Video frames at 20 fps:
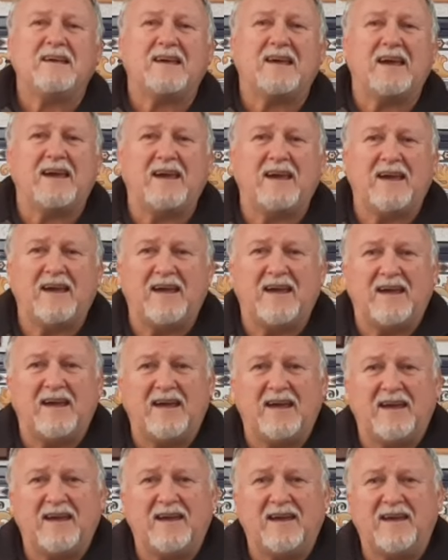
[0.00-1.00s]
que
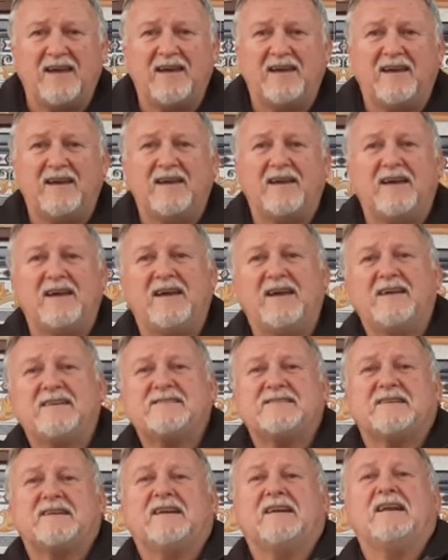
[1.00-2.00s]
eh,
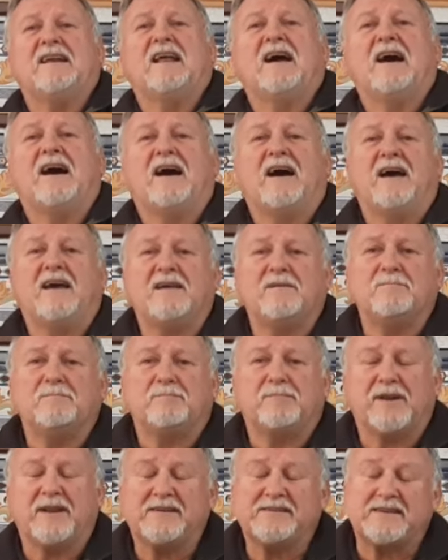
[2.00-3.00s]
es la
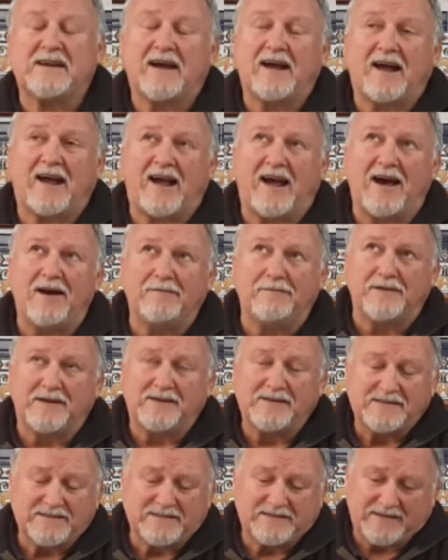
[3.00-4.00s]
empresa
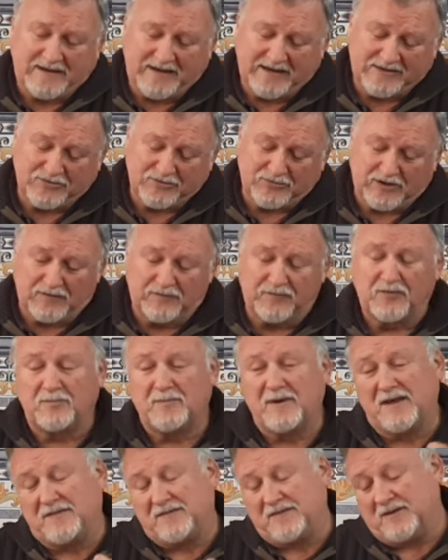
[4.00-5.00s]
Cabes, que es otra
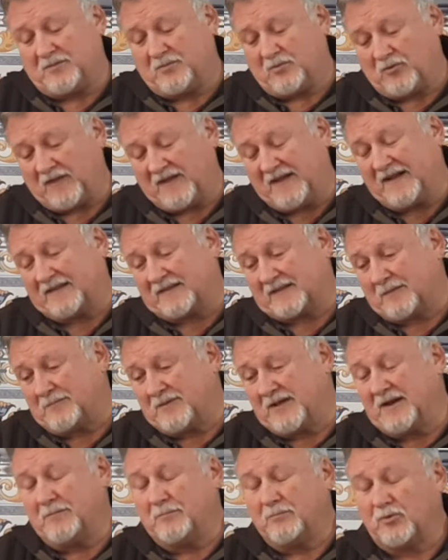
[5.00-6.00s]
forma de decir bodega
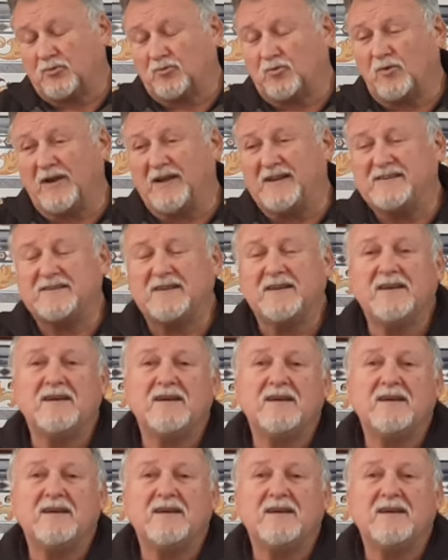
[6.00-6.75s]
también en portugués,